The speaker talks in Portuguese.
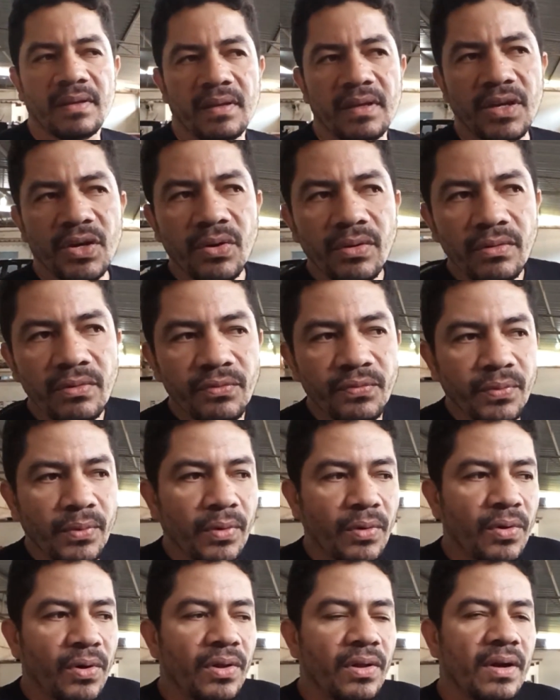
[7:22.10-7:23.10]
Eu não
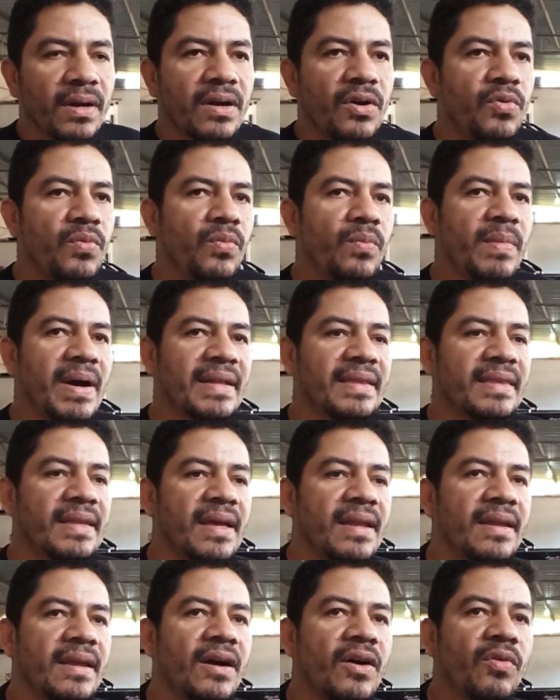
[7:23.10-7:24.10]
vou colocar um
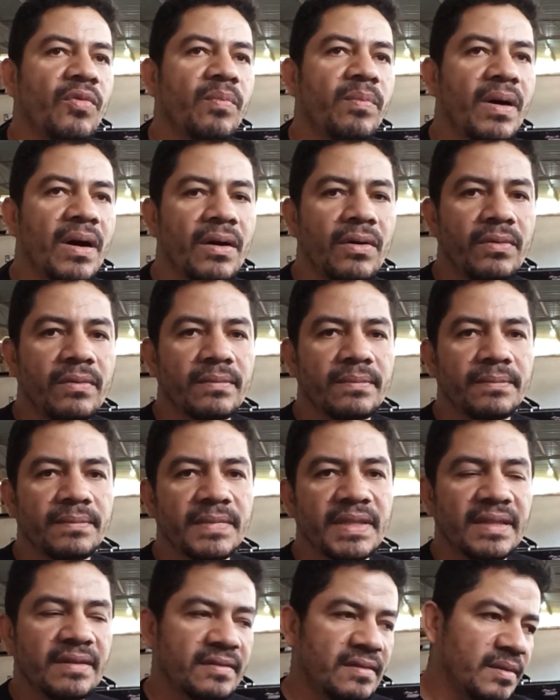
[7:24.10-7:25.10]
material bom
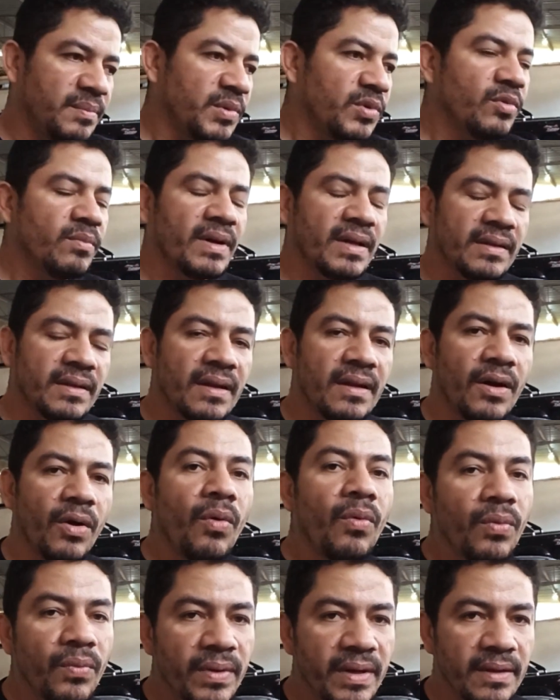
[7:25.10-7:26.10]
em cima do
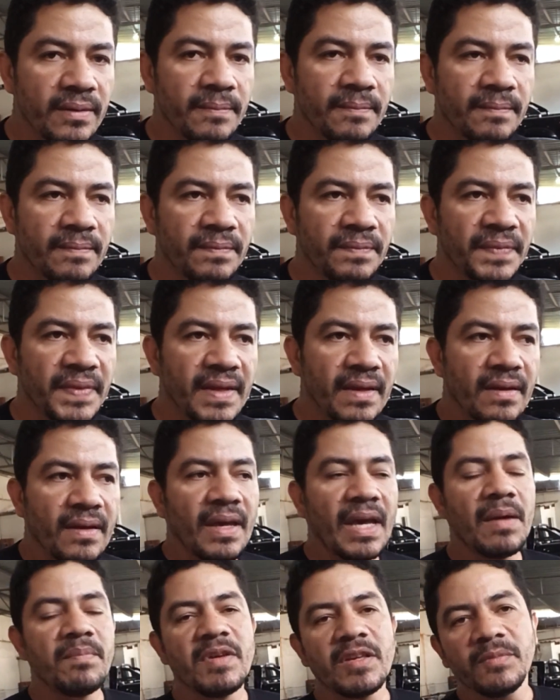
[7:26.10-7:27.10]
material ruim.
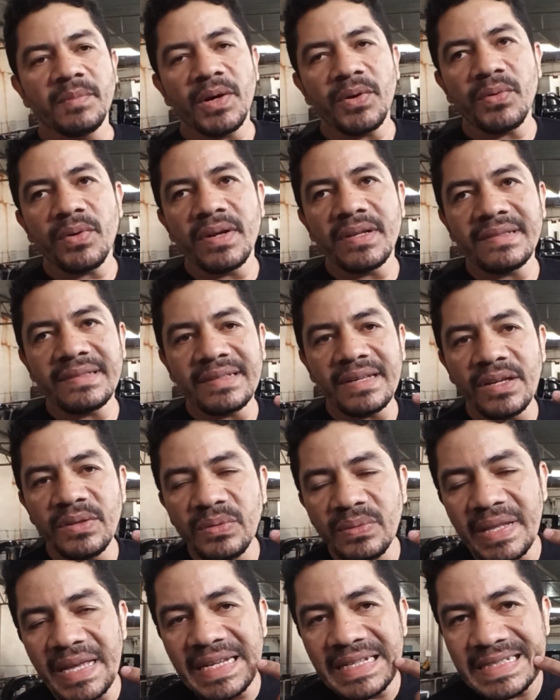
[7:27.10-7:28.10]
É a mesma coisa de você ir
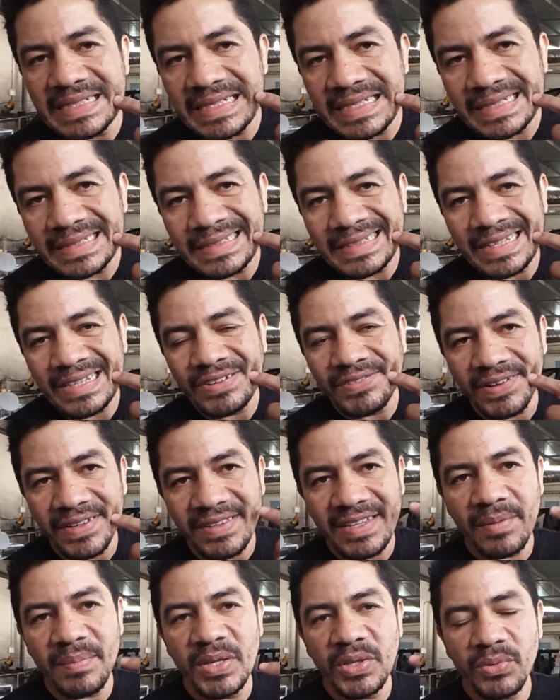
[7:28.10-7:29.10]
no dentista,
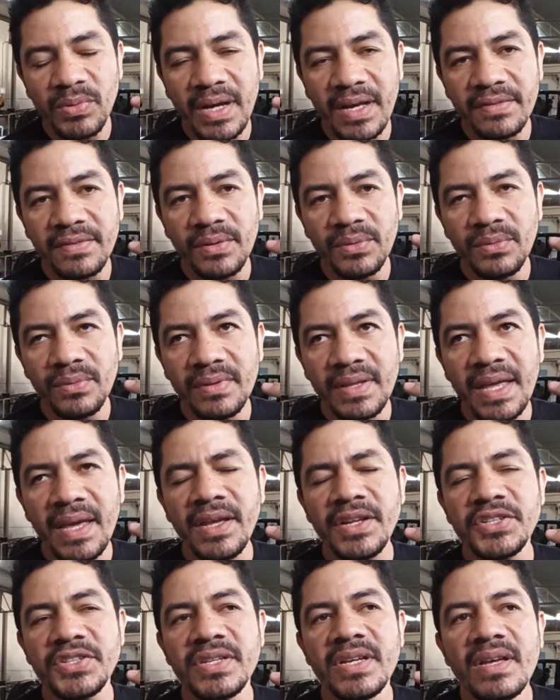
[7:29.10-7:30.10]
fazer a obturação do
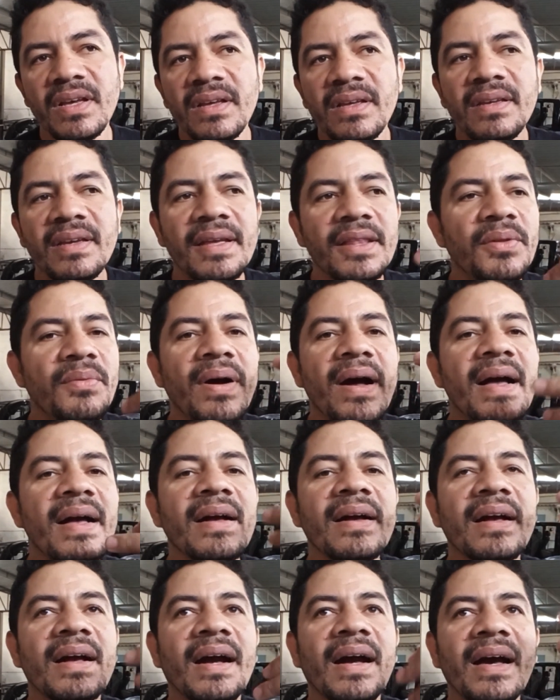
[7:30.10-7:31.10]
dente e ele
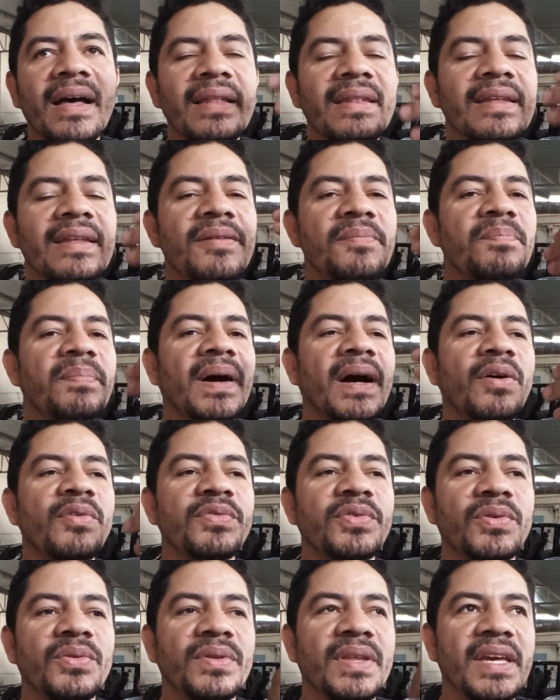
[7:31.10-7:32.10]
arrancar, limpar o
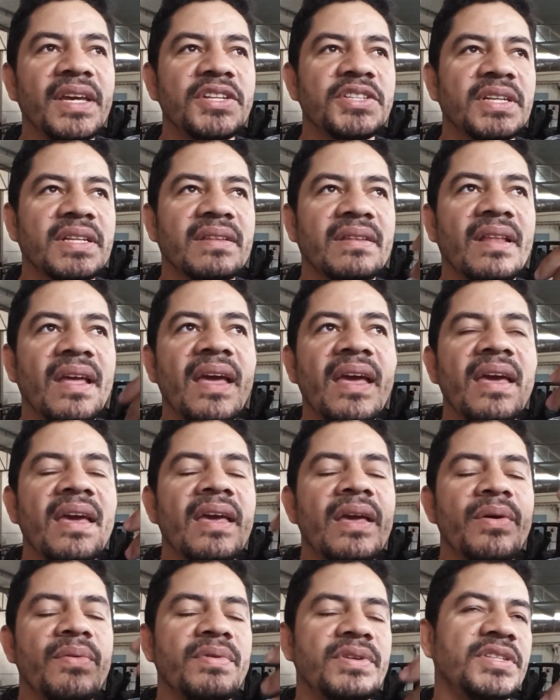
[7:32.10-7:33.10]
seu dente
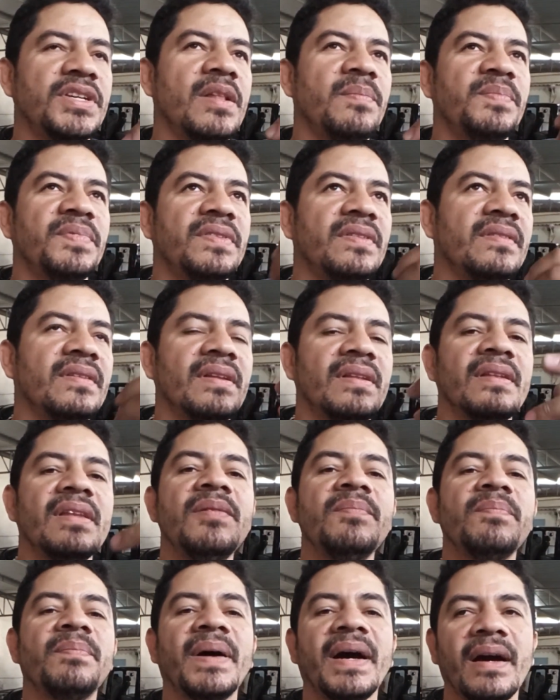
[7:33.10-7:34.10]
até onde ele precisa
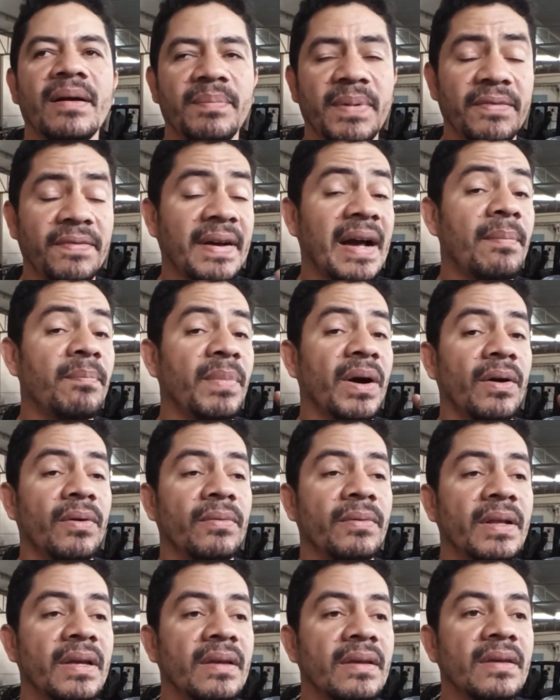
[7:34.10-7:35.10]
limpar para ficar
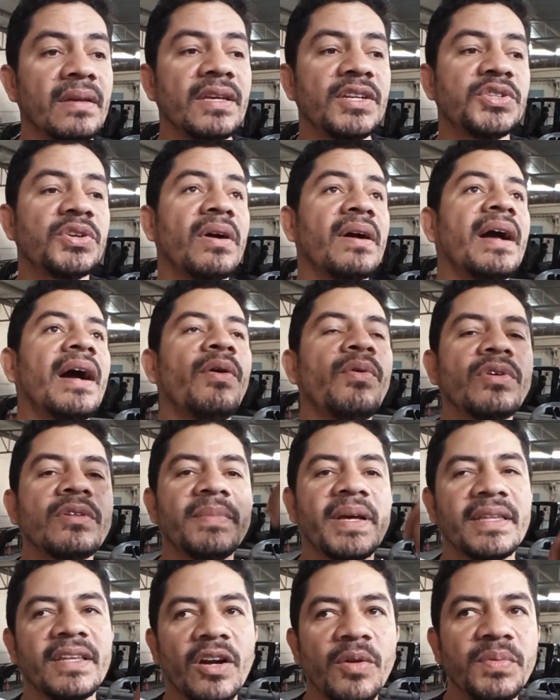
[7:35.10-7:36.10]
bom e jogar
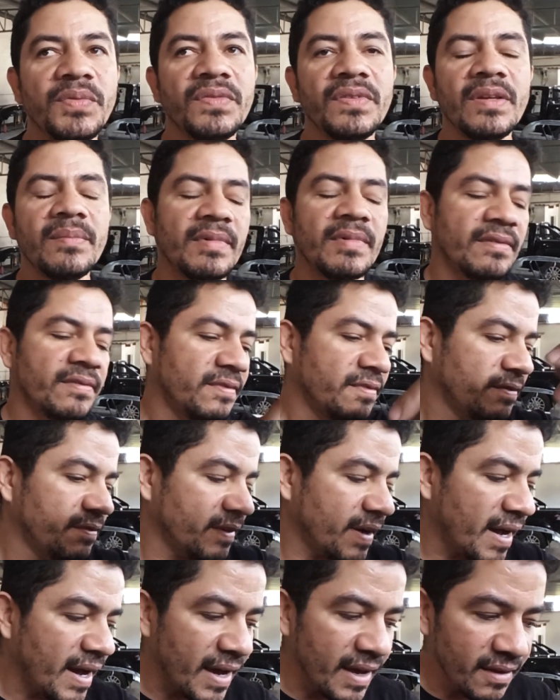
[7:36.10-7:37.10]
outro material por cima,
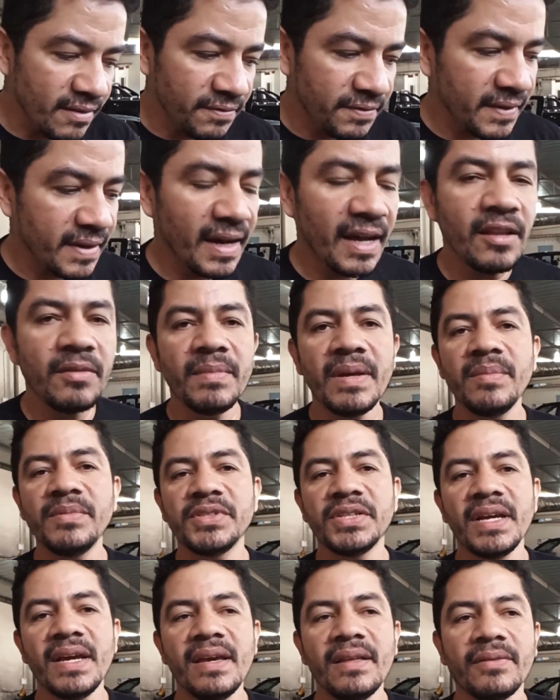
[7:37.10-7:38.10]
vai ficar do
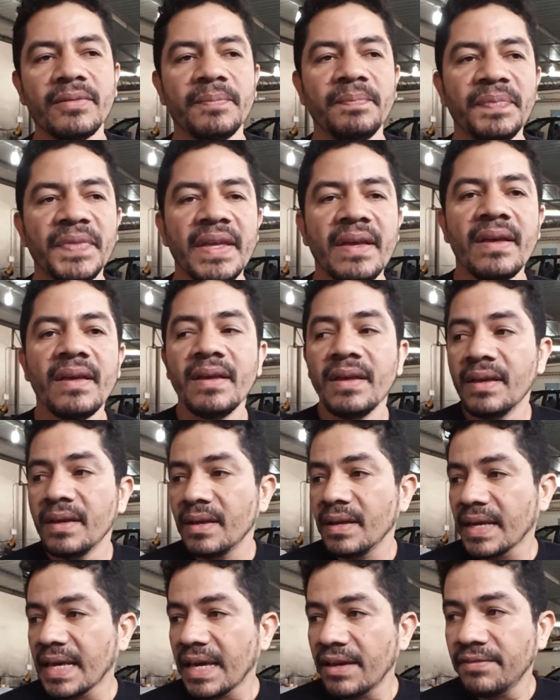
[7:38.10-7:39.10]
mesmo jeito.
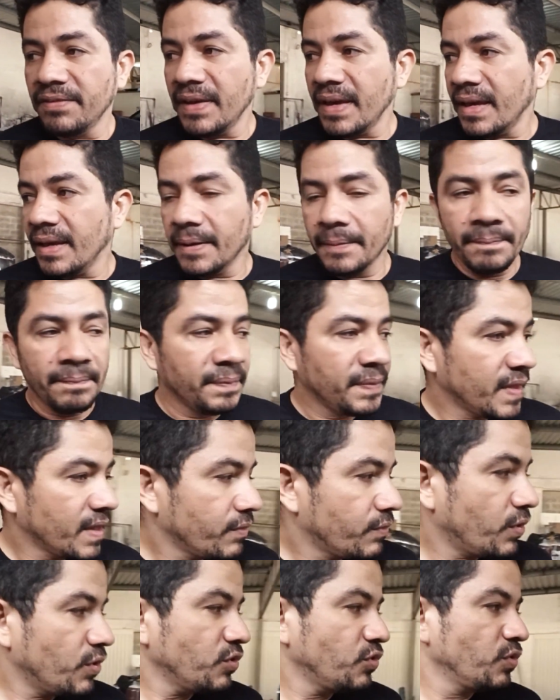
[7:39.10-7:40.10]
Quer ver?
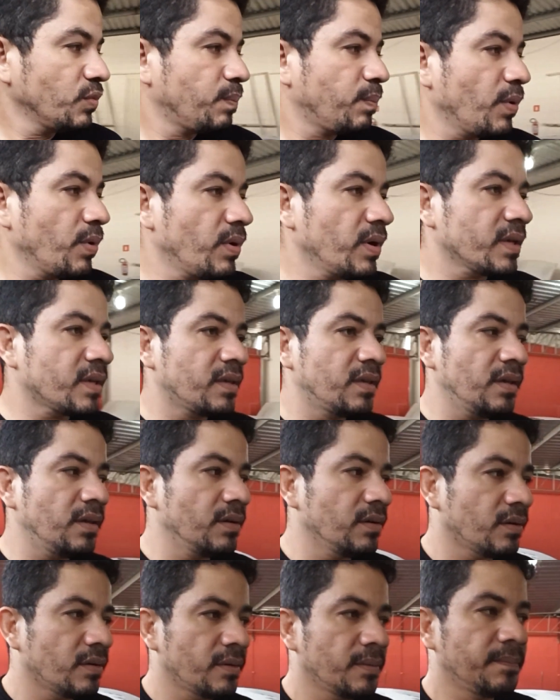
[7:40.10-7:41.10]
Vamos supor
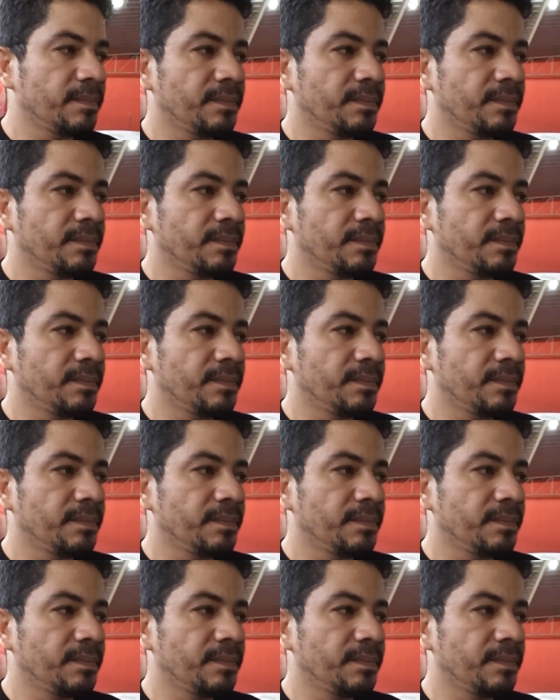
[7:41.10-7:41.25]
aqui, ó,